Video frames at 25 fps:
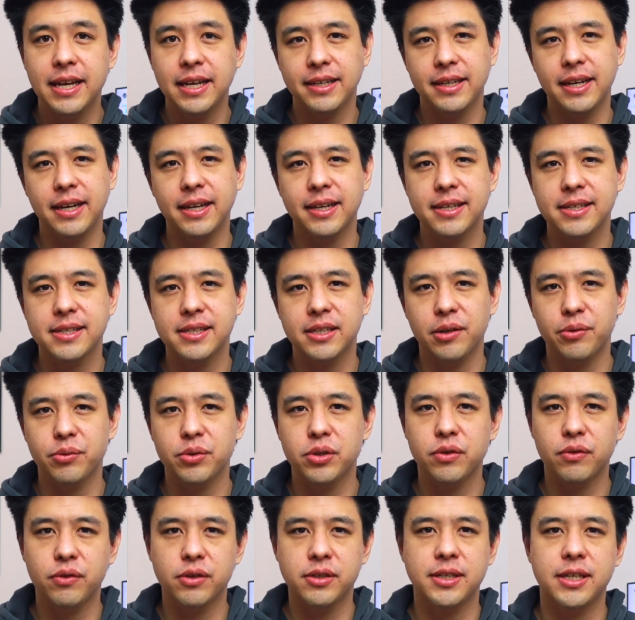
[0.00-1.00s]
que é a questão
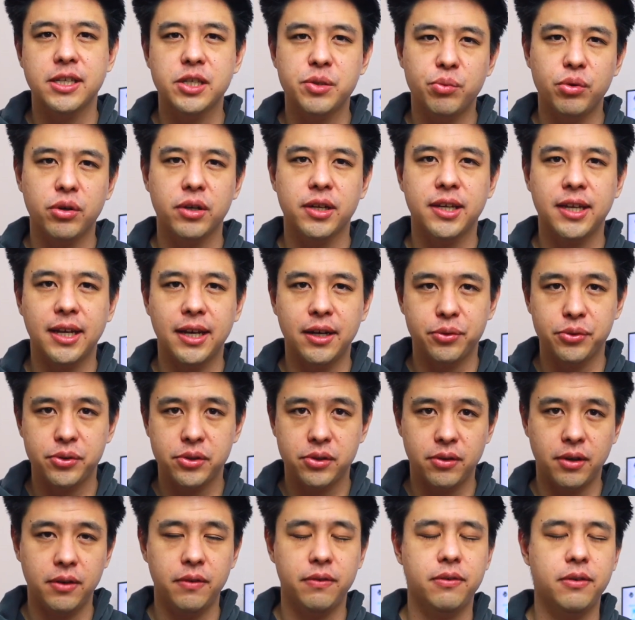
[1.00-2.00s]
de você desbloquear o
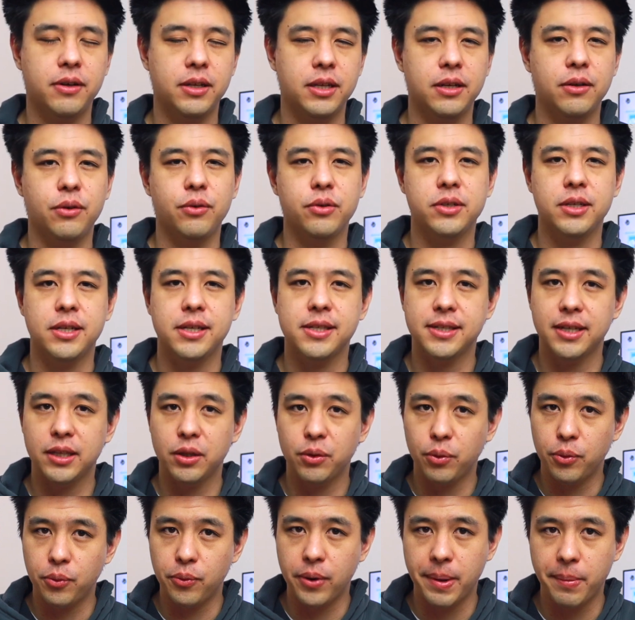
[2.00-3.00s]
seu iPhone
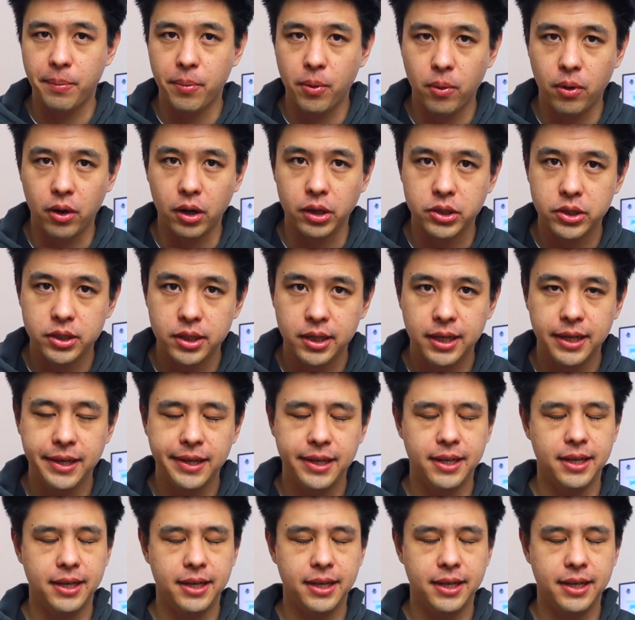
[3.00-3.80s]
utilizando o Apple Watch.